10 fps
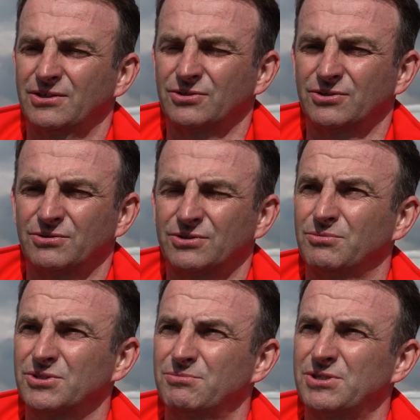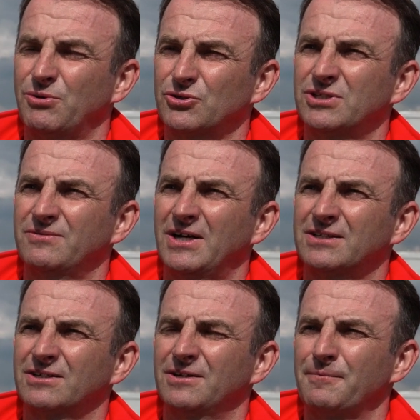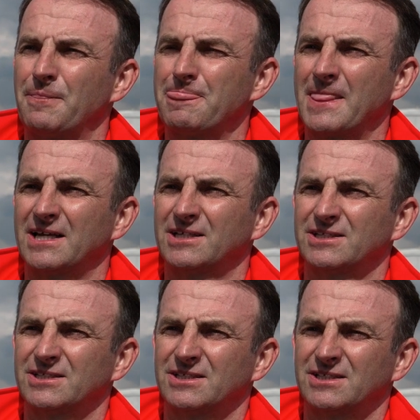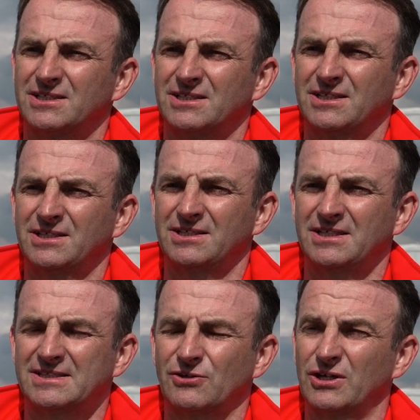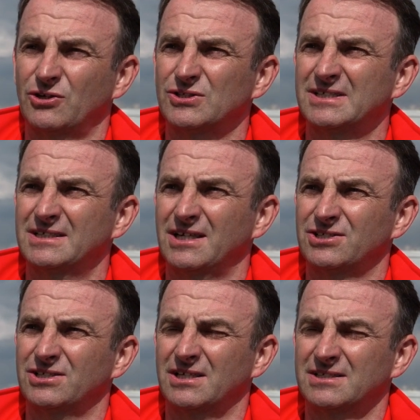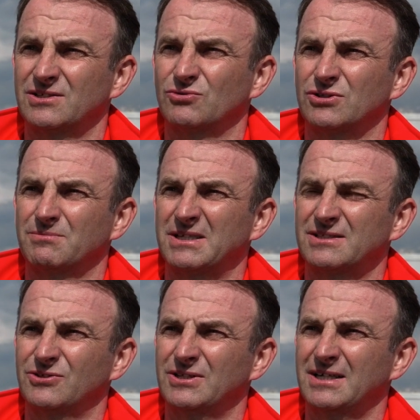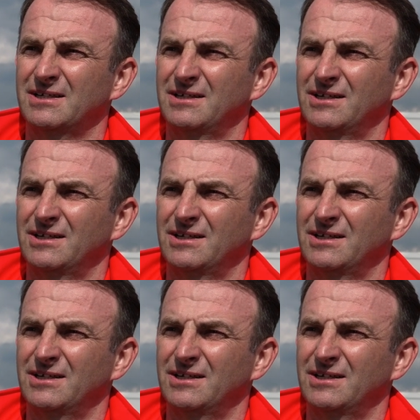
to, to, to może być boczny wiatr. Y, jest trochę kostki, także trasa jest urozmaicona.